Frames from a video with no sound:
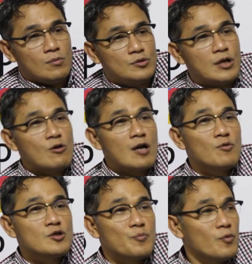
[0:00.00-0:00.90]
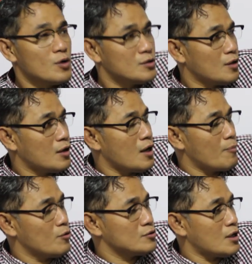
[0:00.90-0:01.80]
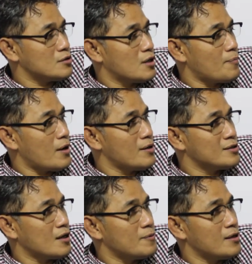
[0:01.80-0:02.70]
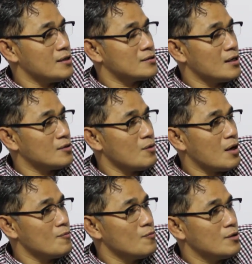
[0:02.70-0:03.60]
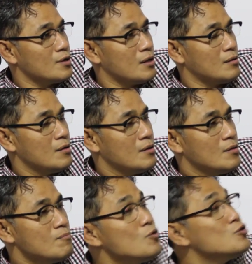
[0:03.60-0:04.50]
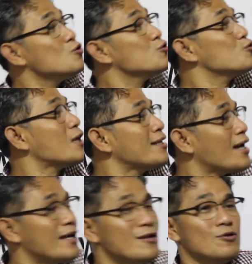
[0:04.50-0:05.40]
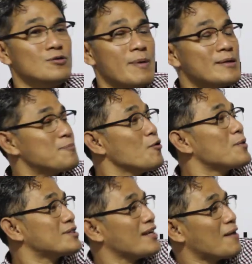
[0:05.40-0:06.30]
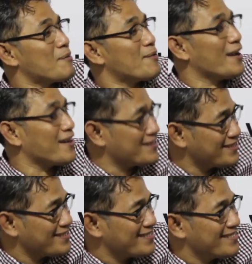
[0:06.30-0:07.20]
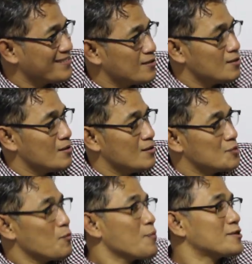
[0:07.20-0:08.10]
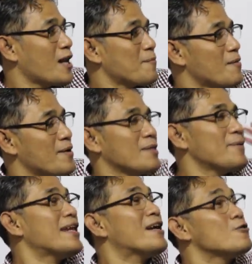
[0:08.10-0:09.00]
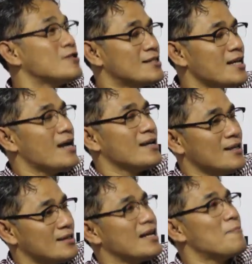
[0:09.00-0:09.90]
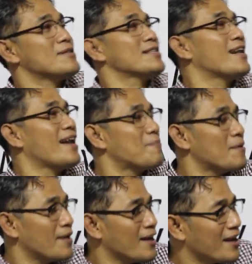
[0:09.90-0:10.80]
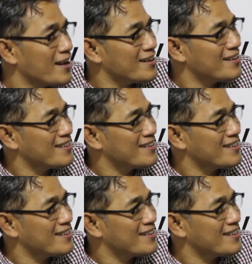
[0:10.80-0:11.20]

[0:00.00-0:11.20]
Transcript: Sejak 2010 ketika demonstrasi kepala desa kepala desa itulah kemudian muncul tuntutannya lagi dulu. Memang 10 persen APBN. 10 persen APBN, tapi negosiasi akhirnya 3 persen dari APBN.